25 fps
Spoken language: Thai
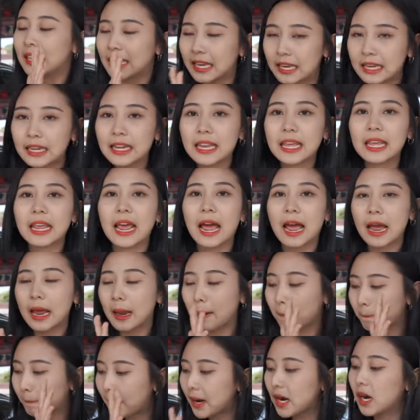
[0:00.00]
ยินดีให้
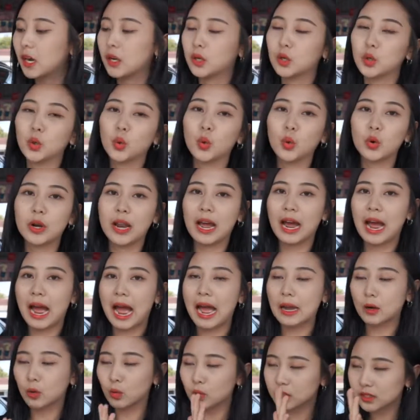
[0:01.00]
เปิดดูนะ
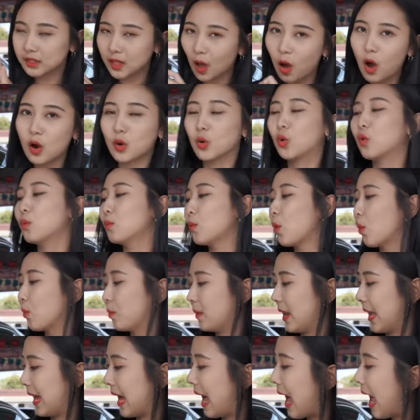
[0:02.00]
คะ ทุกซอกทุกมุม
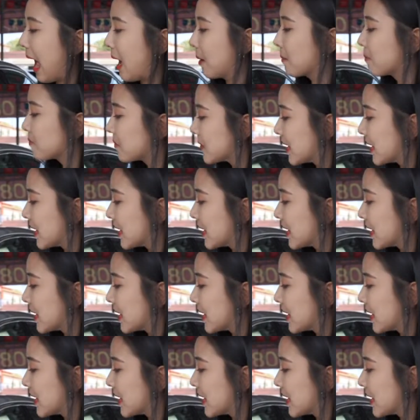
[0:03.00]
เลยค่ะ